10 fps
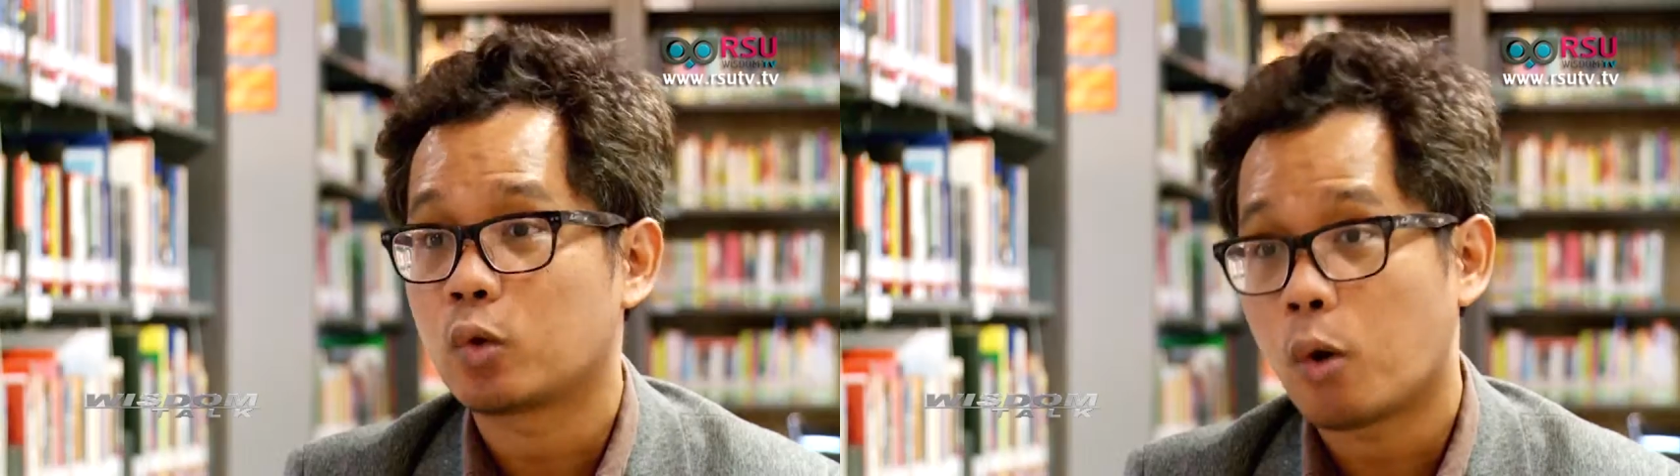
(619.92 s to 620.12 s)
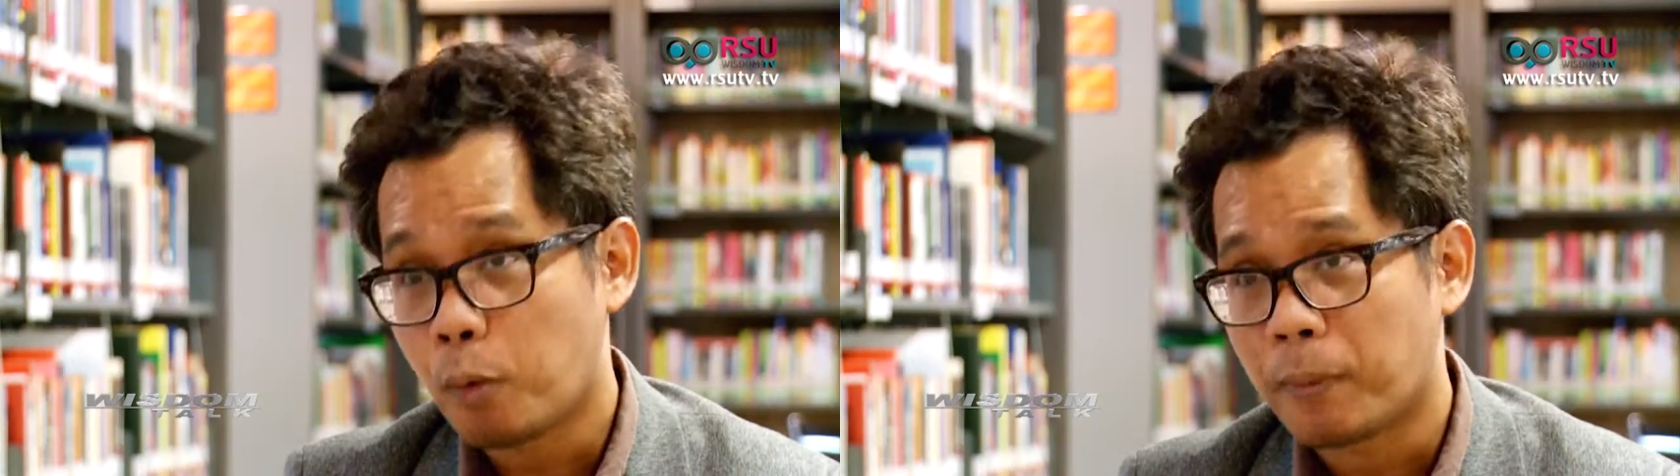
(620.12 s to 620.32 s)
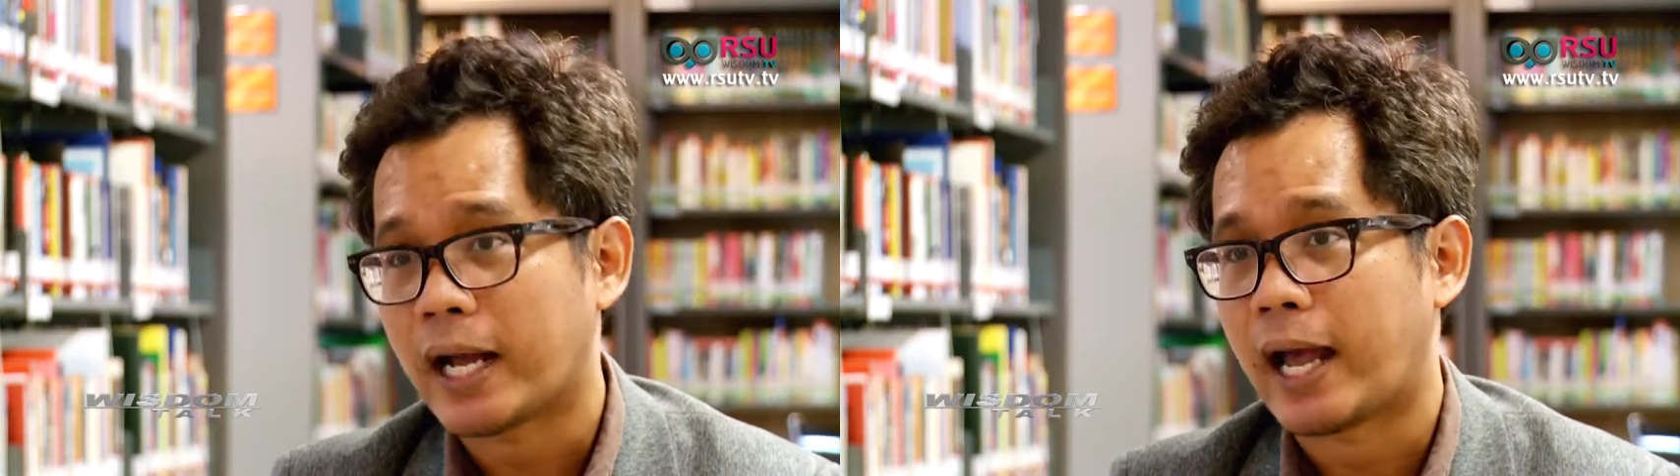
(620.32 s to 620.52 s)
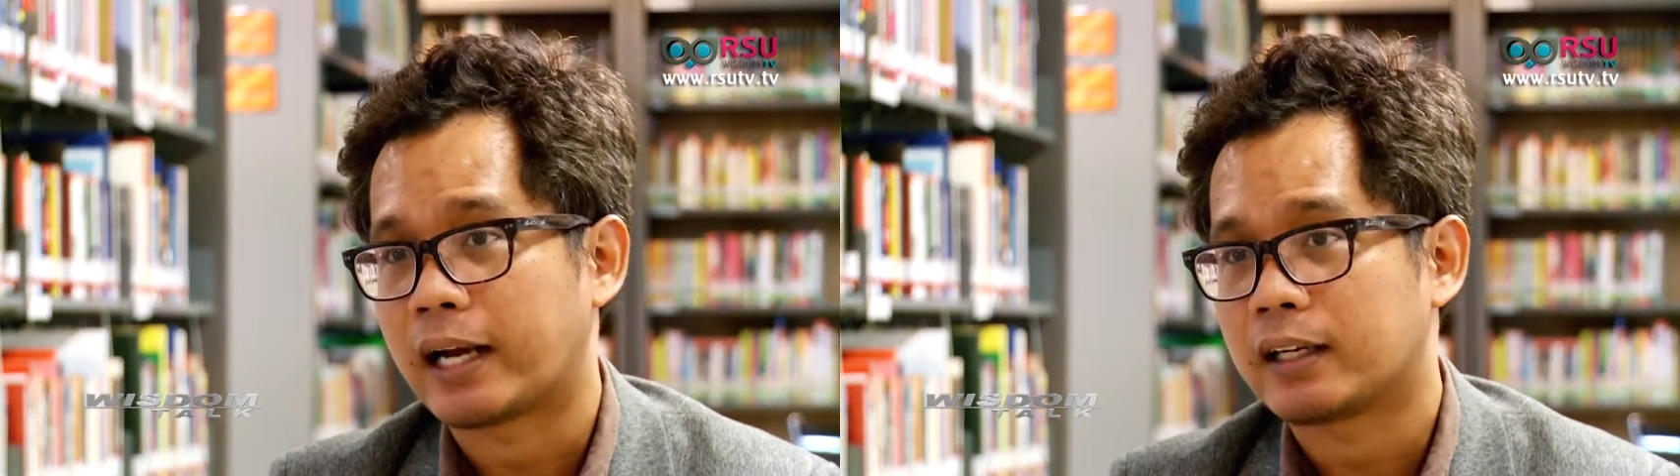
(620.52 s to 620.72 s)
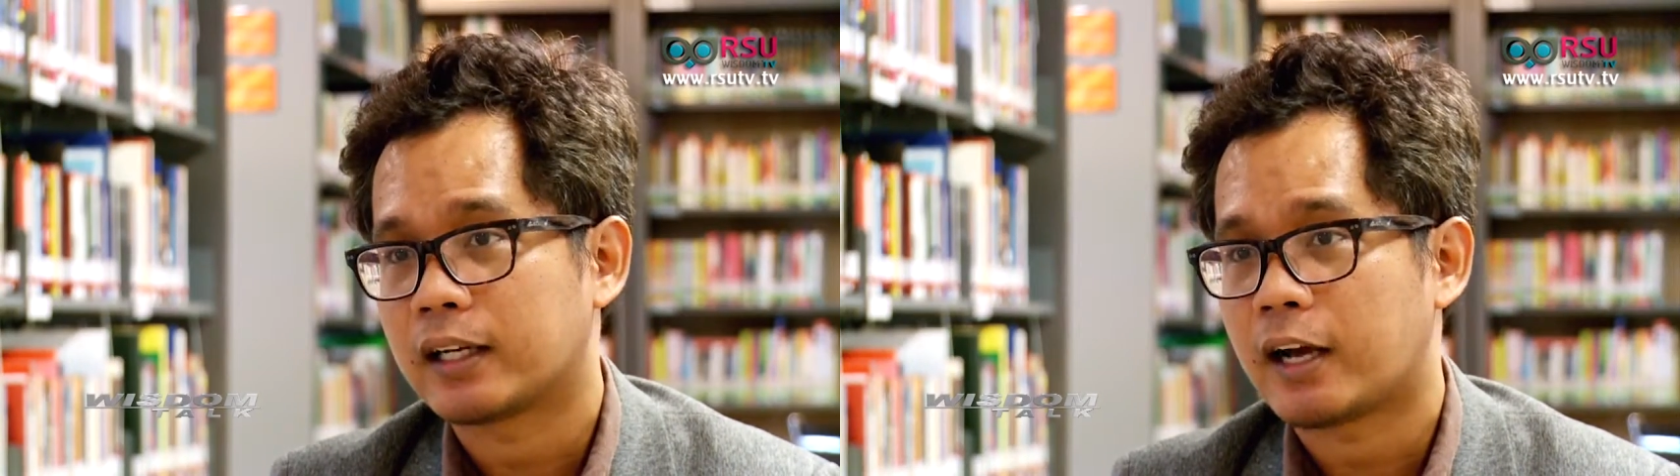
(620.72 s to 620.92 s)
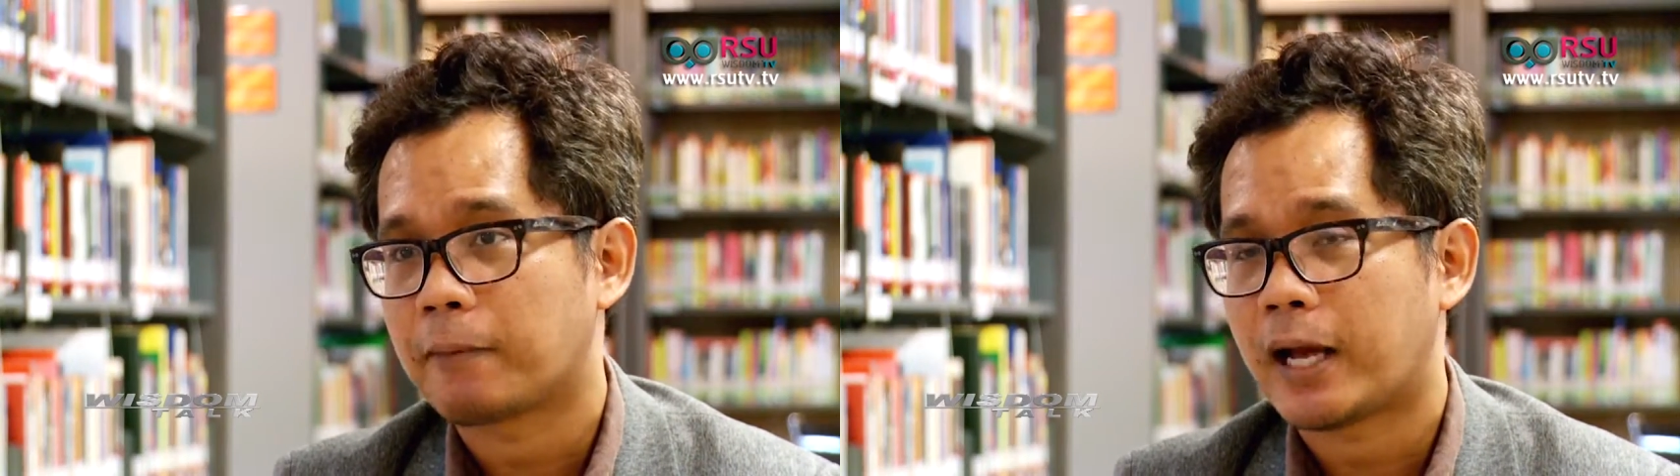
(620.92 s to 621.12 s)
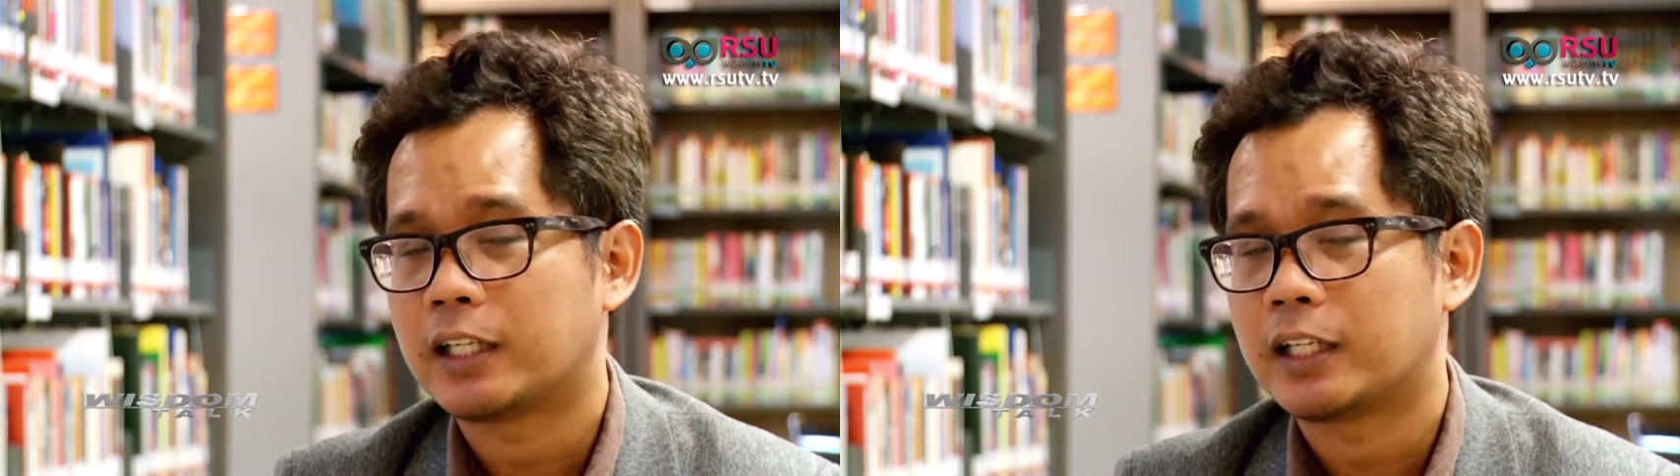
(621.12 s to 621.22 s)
งตัวผู้ประกาศนะครับ